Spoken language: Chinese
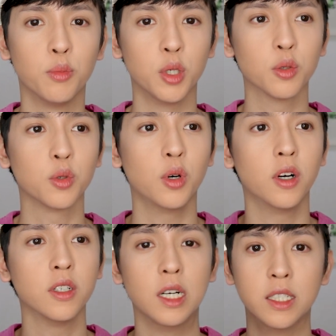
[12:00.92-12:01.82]
比如
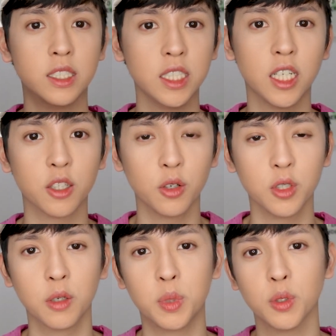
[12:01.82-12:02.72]
说很经典都
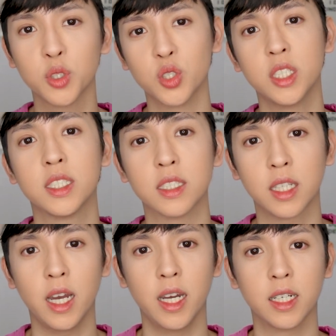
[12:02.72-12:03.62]
有，比如说石器时
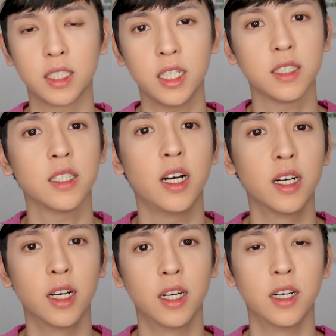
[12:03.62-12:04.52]
代啊、天
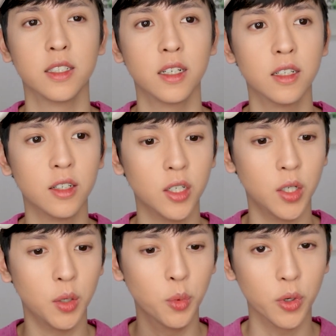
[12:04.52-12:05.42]
堂啊，然
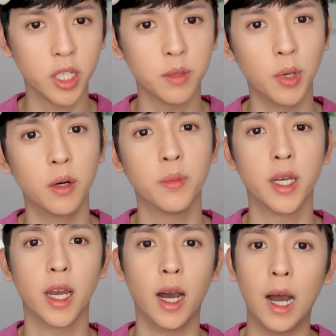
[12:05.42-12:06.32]
后魔力宝
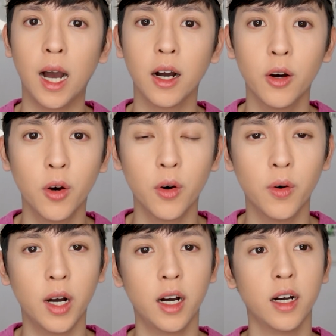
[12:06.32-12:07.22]
贝啊、
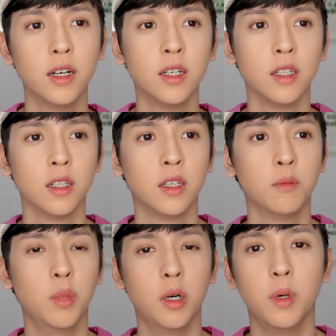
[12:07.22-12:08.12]
RO 啊、
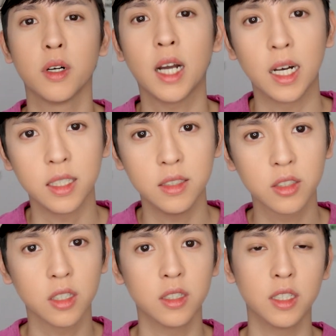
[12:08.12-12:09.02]
跑跑卡
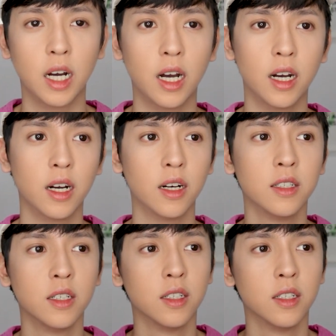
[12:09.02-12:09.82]
丁车啊，